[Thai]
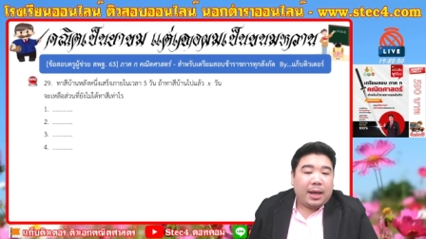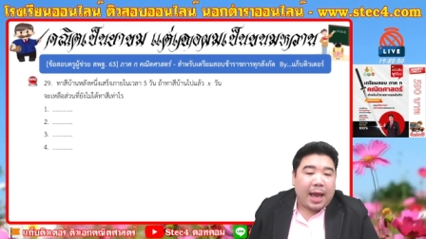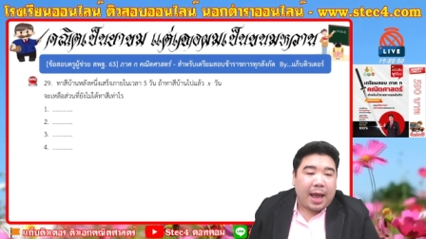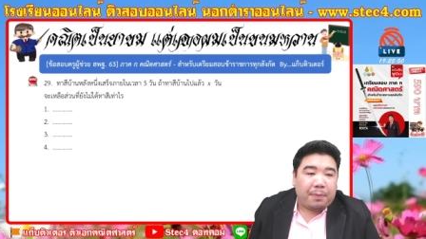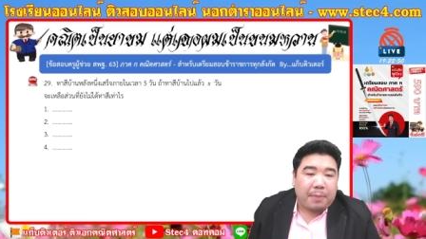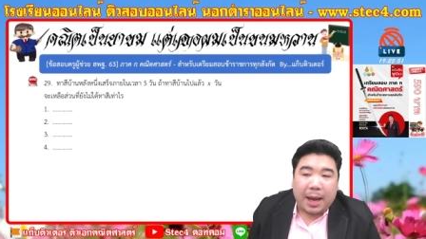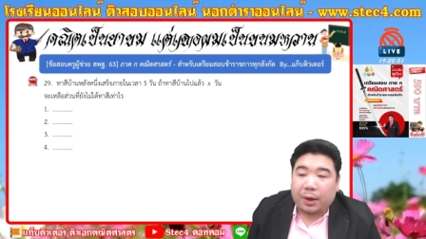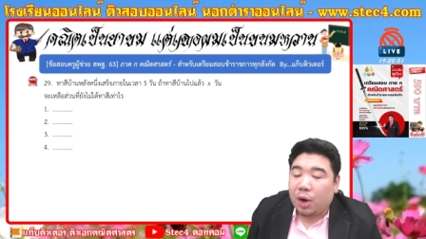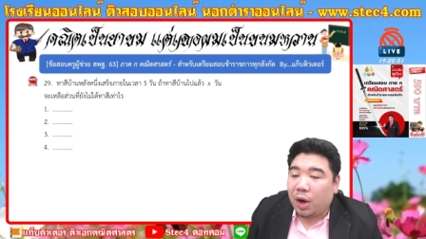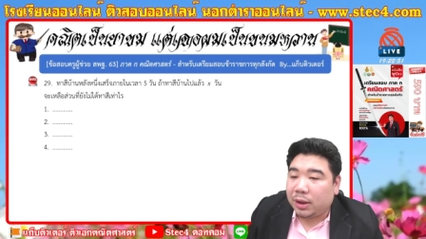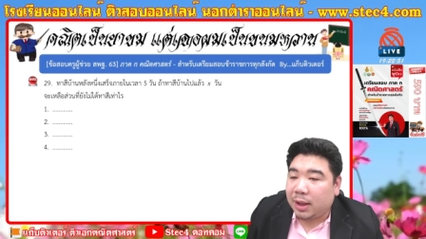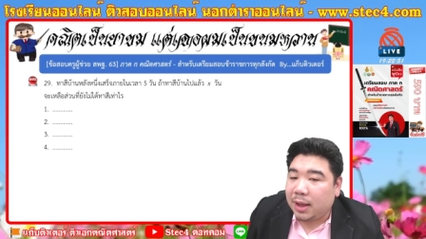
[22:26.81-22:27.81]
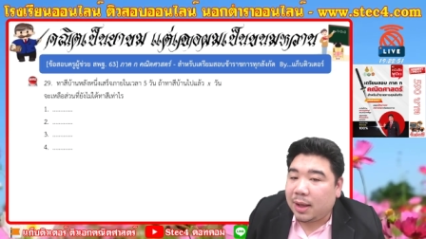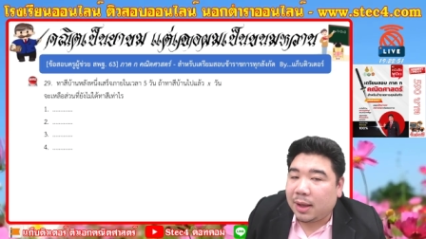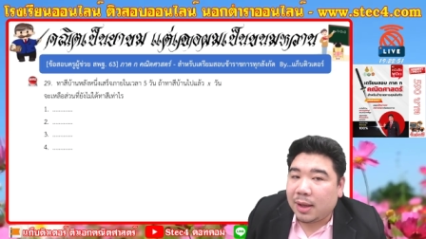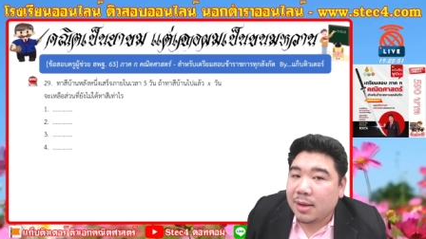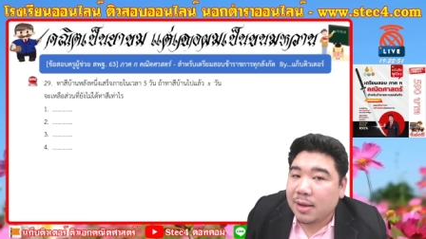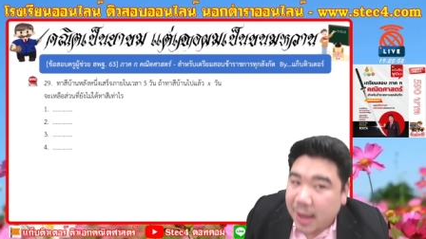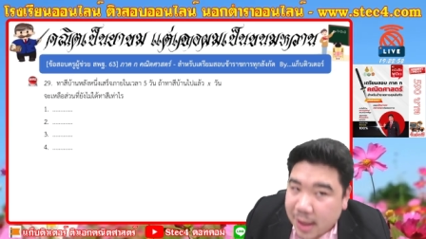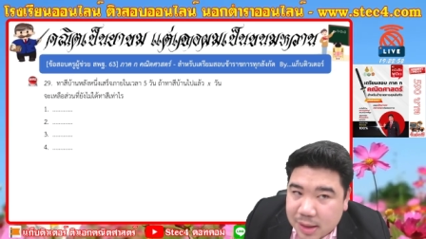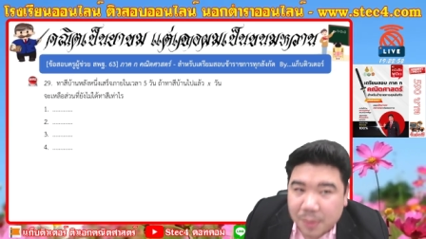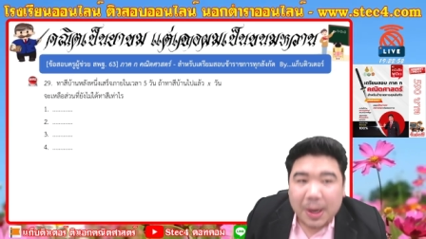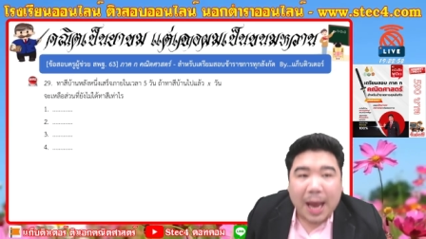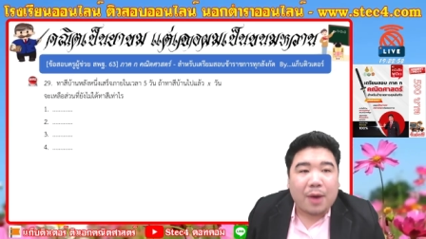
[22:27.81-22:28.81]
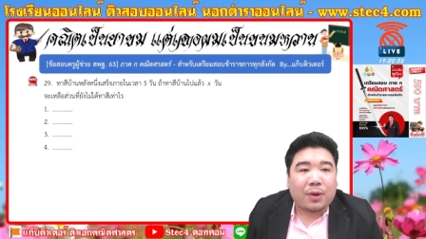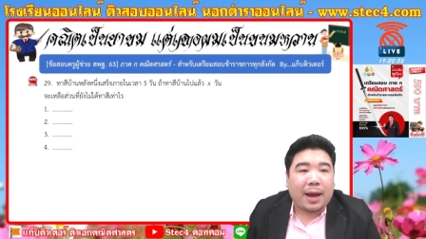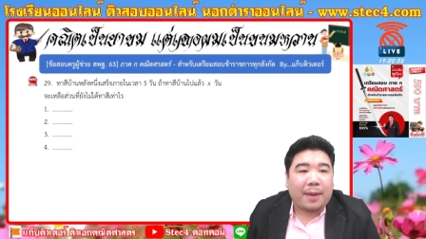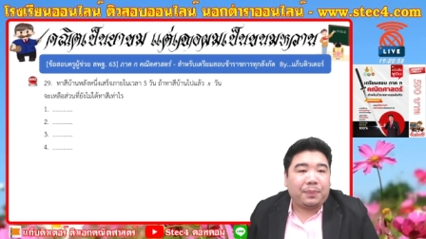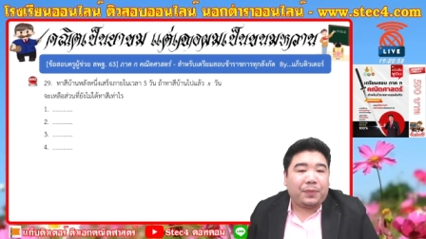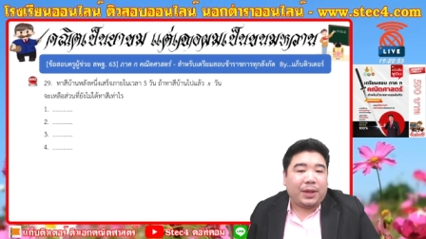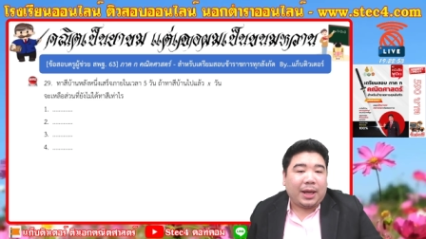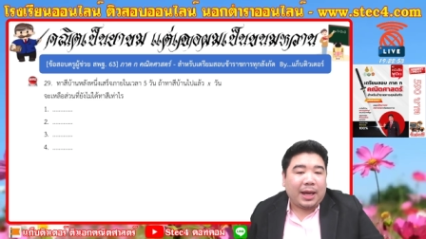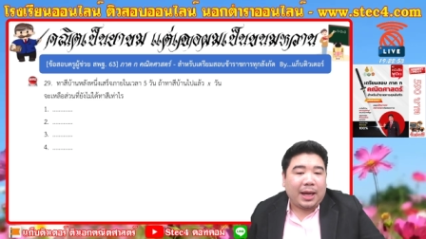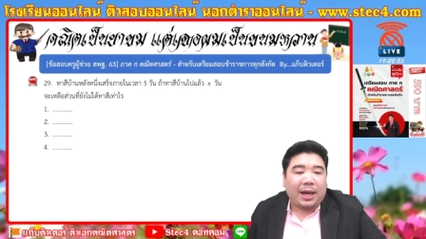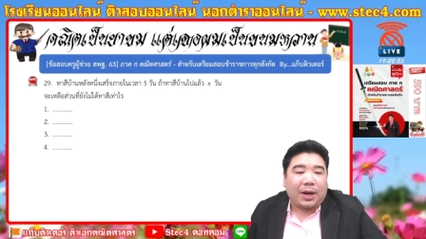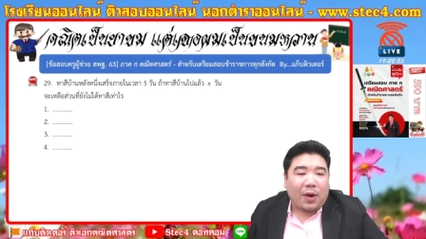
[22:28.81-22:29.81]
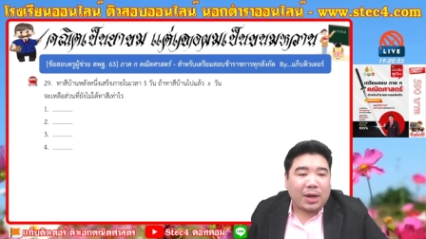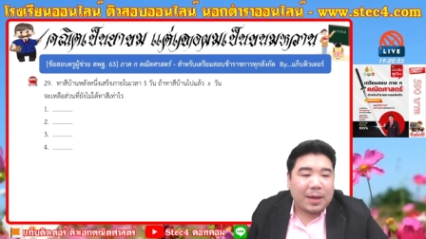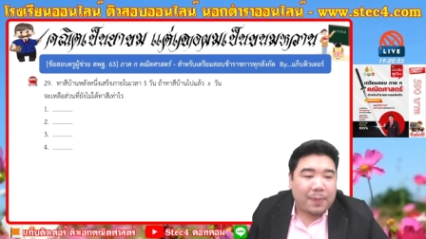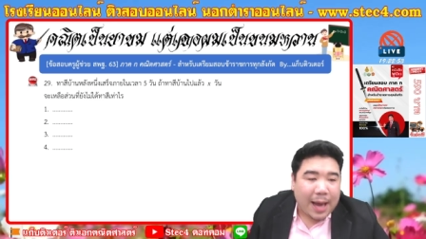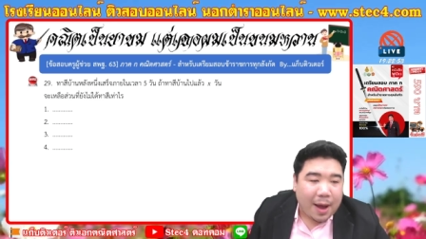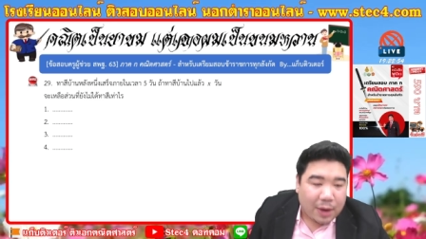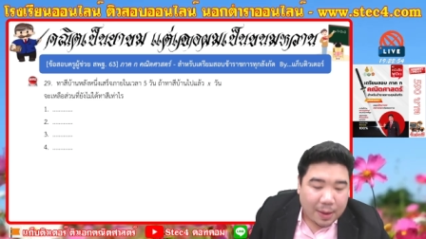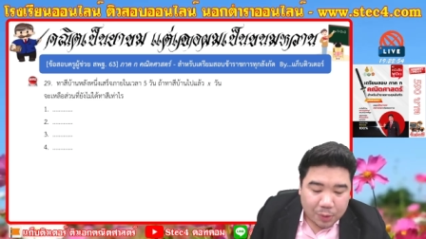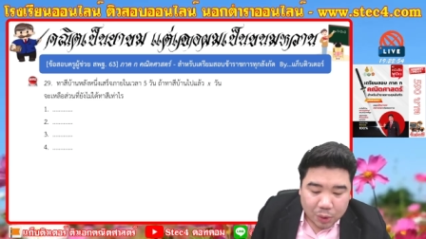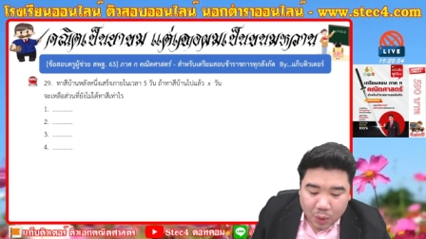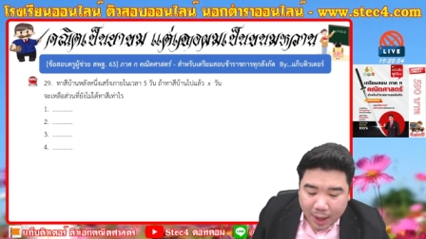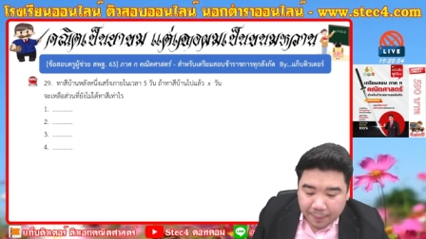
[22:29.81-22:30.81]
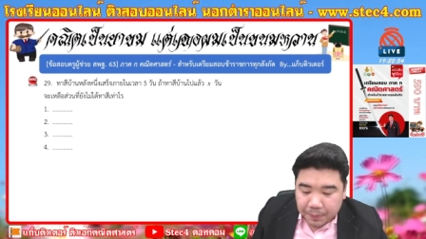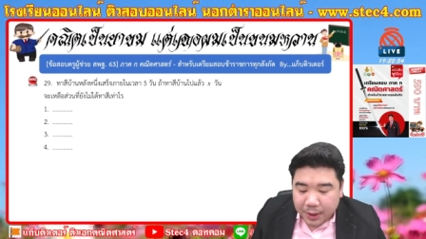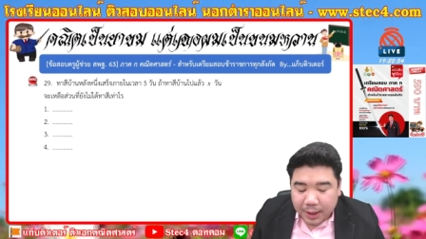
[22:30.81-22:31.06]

อ่ะมาข้อที่ 29 ครับอ่าข้อ29ครับคุณครูครับ